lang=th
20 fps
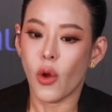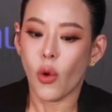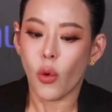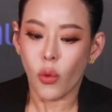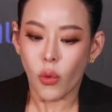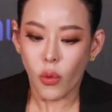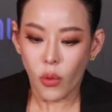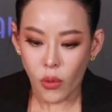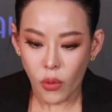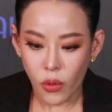
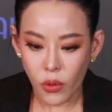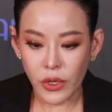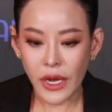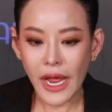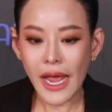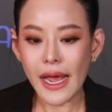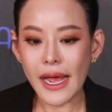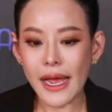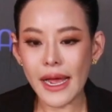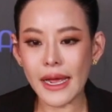ปู
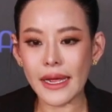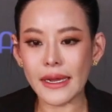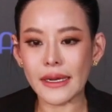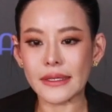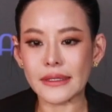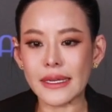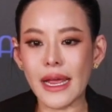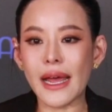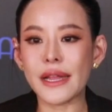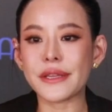ถ้า
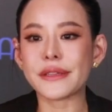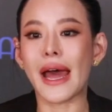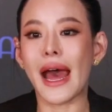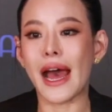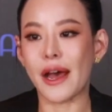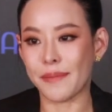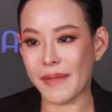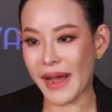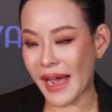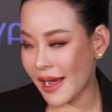ถ้า
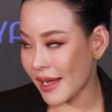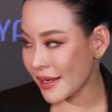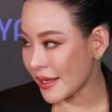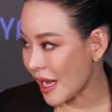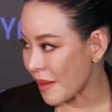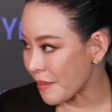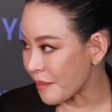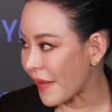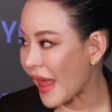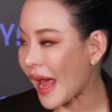สามารถ
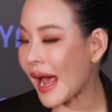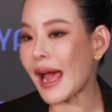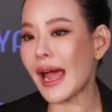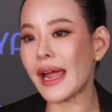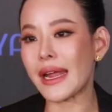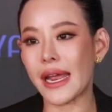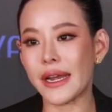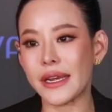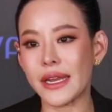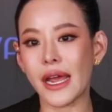ทำได้
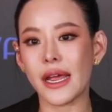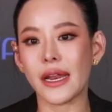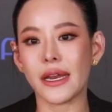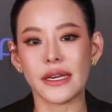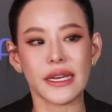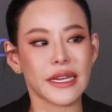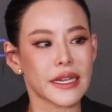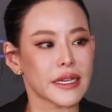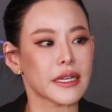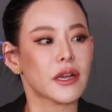อันนี้
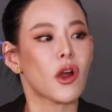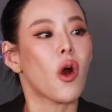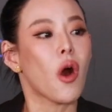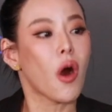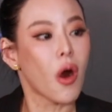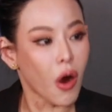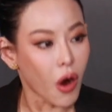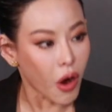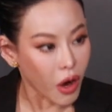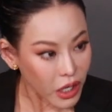หนิงข
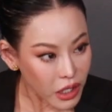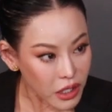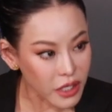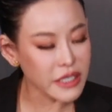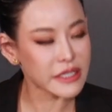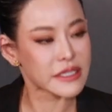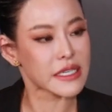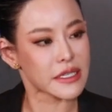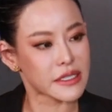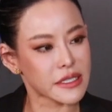อเล
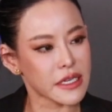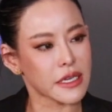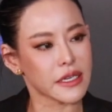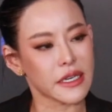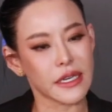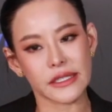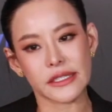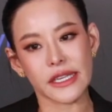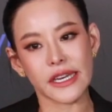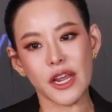ยจริง ๆ
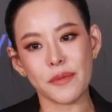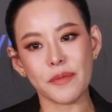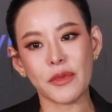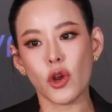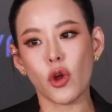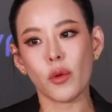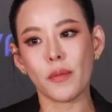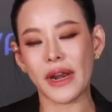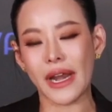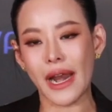หนิงจะได้ไม่
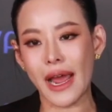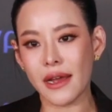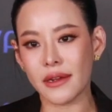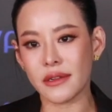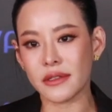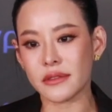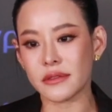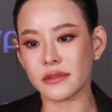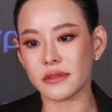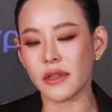ต้องมานั่ง
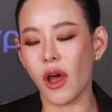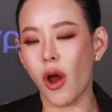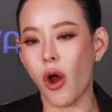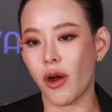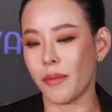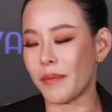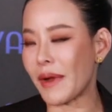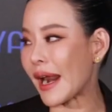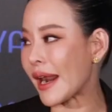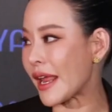ตอ
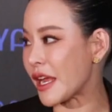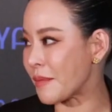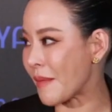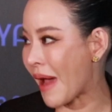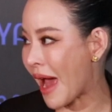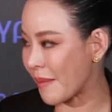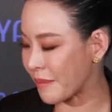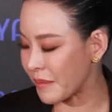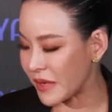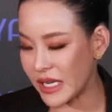บอะไร
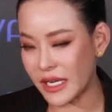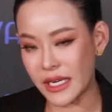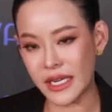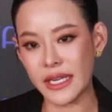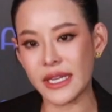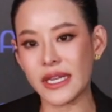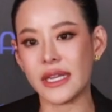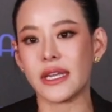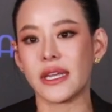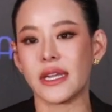แบบนี้
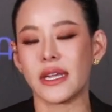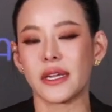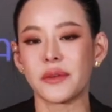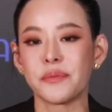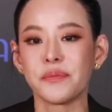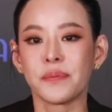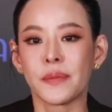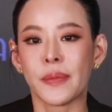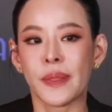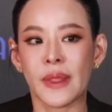อีก
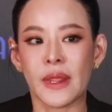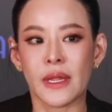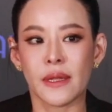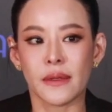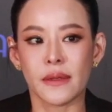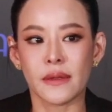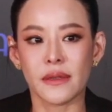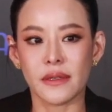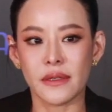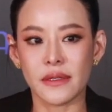
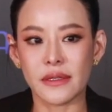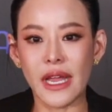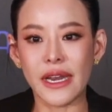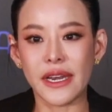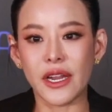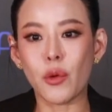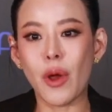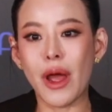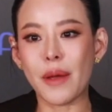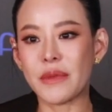แต่
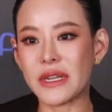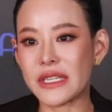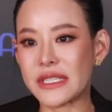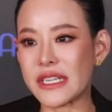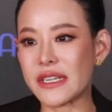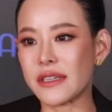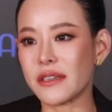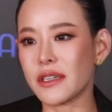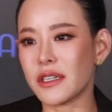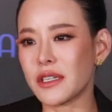ในความเป็น
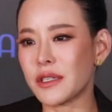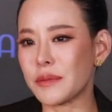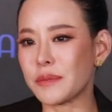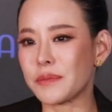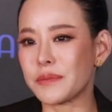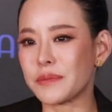จริงก็